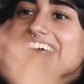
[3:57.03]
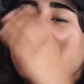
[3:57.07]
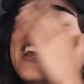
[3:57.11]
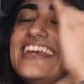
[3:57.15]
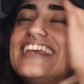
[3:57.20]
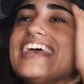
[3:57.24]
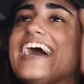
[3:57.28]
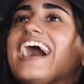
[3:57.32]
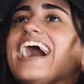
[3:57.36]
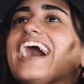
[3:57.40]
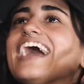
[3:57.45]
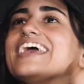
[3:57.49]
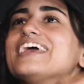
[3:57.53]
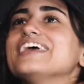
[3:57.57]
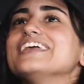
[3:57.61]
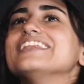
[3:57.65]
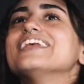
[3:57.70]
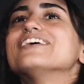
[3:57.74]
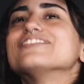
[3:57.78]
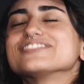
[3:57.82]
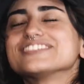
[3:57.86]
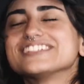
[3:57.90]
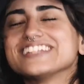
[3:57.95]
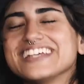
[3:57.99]
e aí,
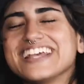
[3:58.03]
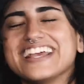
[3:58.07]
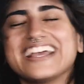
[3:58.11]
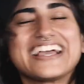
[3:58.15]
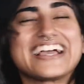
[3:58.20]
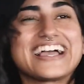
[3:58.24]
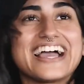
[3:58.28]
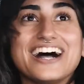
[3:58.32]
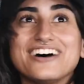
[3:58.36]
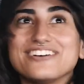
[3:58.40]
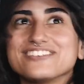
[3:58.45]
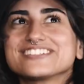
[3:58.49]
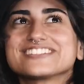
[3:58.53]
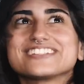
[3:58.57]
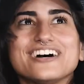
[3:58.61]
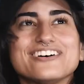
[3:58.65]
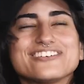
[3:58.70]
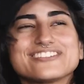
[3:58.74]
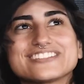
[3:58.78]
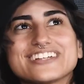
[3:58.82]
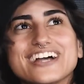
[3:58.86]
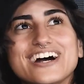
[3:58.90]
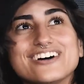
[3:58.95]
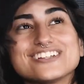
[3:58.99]
não, sim, caos,
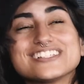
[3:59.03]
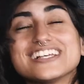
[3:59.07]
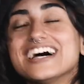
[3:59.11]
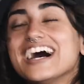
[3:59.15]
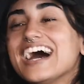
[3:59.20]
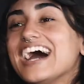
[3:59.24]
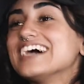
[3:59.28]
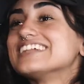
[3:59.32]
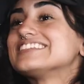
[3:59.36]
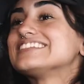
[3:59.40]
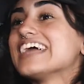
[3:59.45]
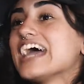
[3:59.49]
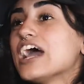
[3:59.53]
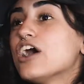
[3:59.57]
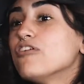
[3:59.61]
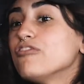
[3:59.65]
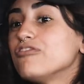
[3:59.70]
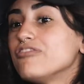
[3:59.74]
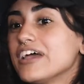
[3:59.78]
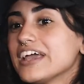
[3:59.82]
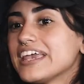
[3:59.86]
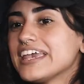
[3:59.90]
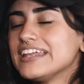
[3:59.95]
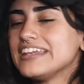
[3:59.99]
caos, caos. Até eu
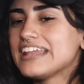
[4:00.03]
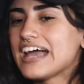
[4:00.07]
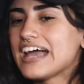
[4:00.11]
ver que